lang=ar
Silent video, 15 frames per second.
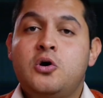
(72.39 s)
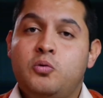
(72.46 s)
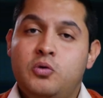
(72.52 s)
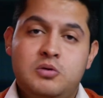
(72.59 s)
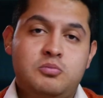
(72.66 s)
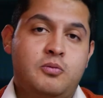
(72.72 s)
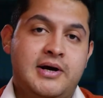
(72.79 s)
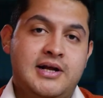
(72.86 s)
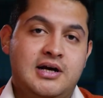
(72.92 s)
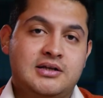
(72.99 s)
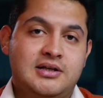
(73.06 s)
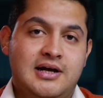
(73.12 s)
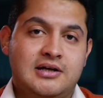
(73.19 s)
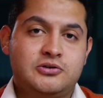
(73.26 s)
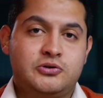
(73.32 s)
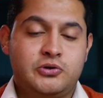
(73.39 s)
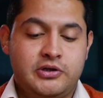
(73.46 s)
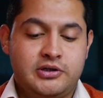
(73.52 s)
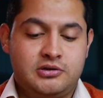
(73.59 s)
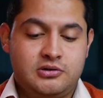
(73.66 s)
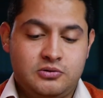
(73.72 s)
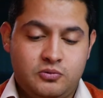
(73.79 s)
والموبايلات
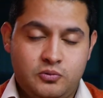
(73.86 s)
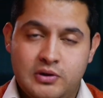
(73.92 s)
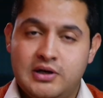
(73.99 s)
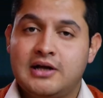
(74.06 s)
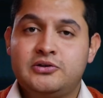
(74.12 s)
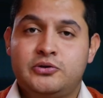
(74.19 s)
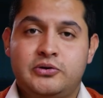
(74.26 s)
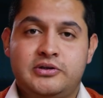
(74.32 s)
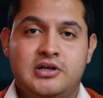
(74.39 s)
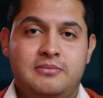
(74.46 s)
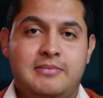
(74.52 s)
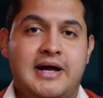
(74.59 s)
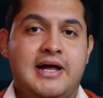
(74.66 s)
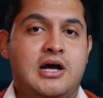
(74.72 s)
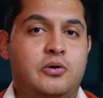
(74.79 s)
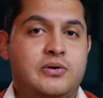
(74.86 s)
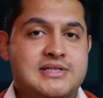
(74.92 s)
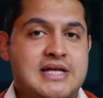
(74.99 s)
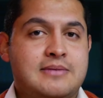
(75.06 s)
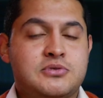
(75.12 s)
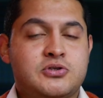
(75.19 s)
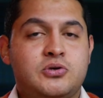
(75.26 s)
الاندرويد والاندرويد اللي معايا هو
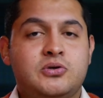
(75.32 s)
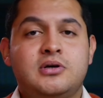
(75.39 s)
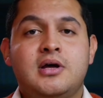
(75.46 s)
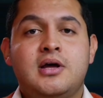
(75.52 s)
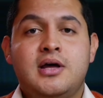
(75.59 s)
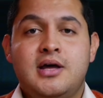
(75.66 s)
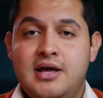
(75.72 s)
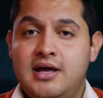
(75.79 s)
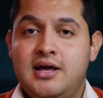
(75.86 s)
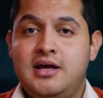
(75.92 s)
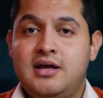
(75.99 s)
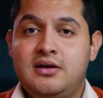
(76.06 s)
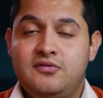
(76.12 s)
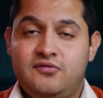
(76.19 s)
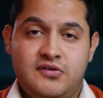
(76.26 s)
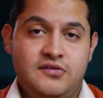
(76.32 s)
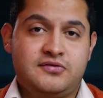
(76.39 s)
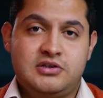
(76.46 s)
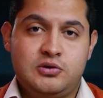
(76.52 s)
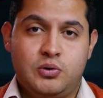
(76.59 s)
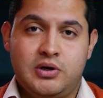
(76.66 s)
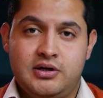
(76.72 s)
سامسونج
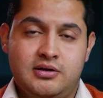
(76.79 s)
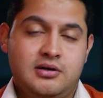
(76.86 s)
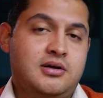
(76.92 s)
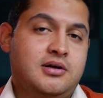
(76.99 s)
A51